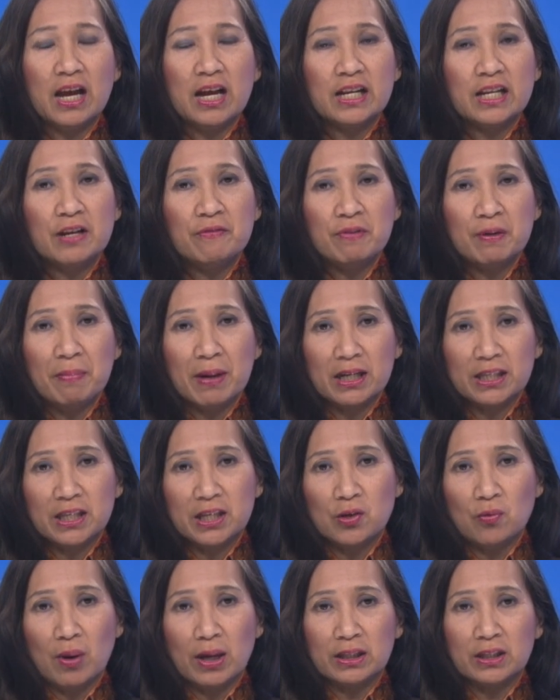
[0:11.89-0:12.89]
Đến với bản tin
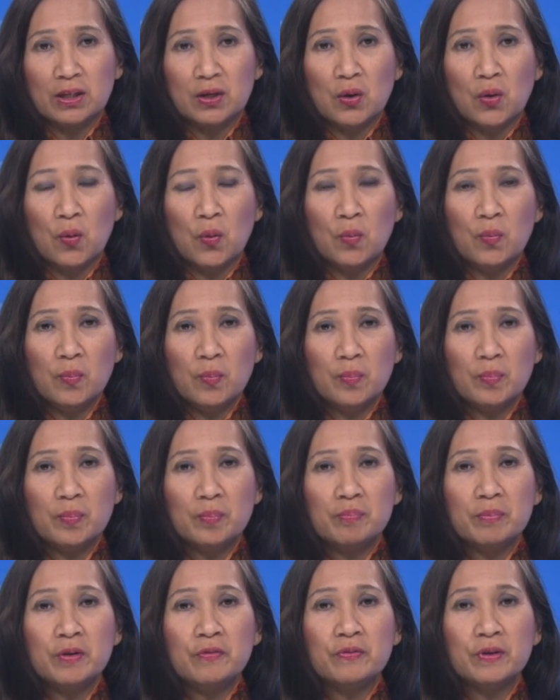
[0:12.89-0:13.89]
Hoa Thịnh Đốn,
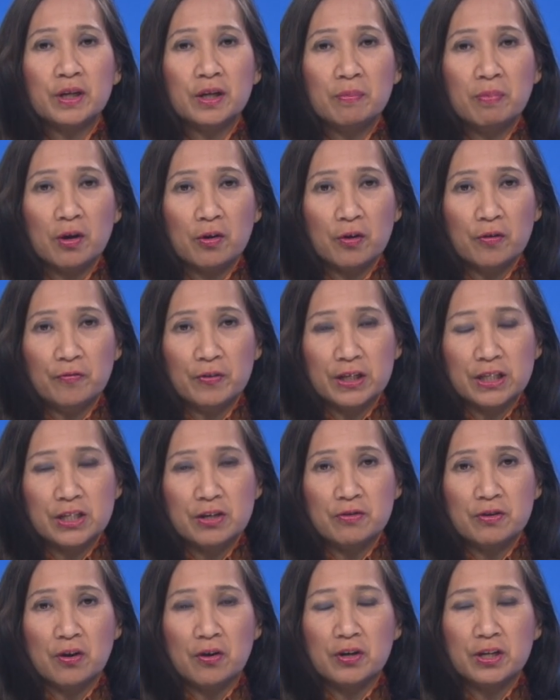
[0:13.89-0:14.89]
Bích Phượng kính mời quý vị theo
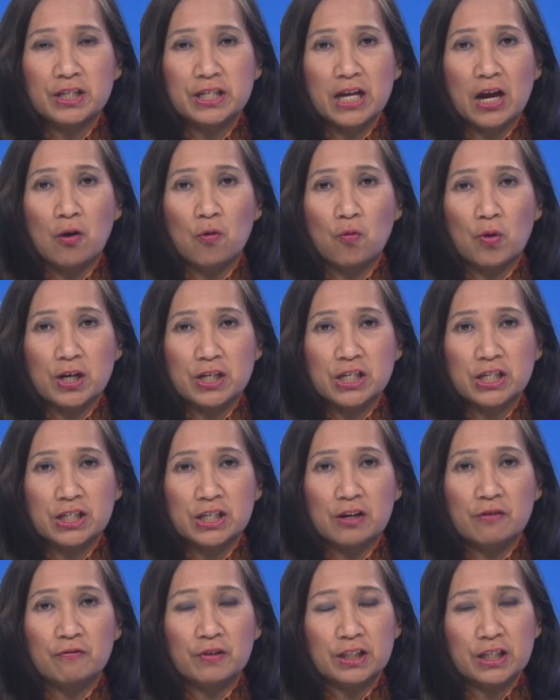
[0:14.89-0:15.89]
dõi chào
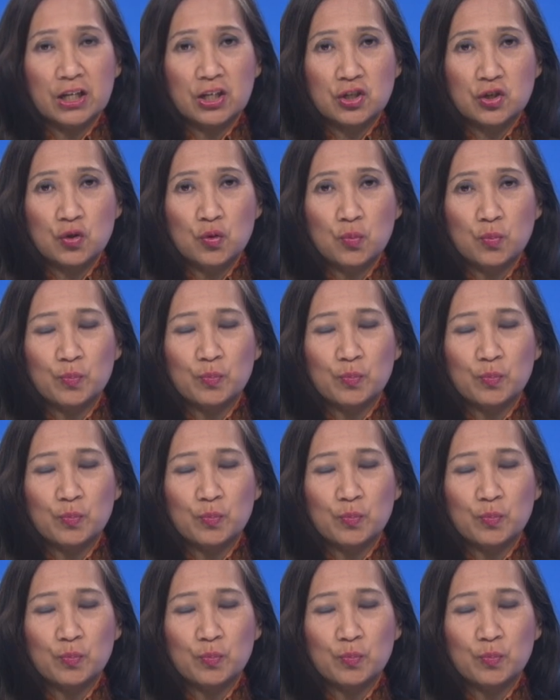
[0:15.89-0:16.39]
Washington với Thanh Trúc.